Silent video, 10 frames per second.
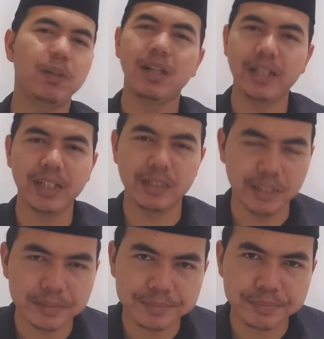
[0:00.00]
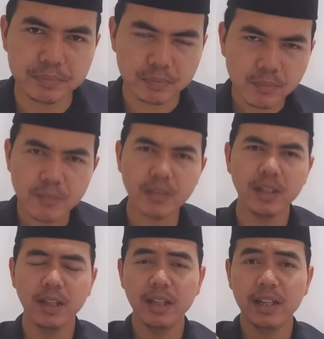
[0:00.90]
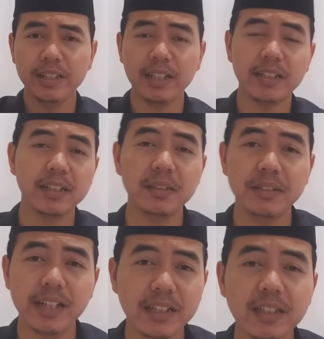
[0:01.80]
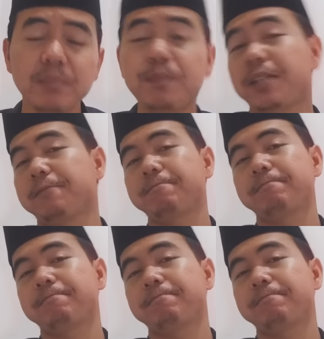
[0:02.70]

penghayatan. Yang ke yang keempat,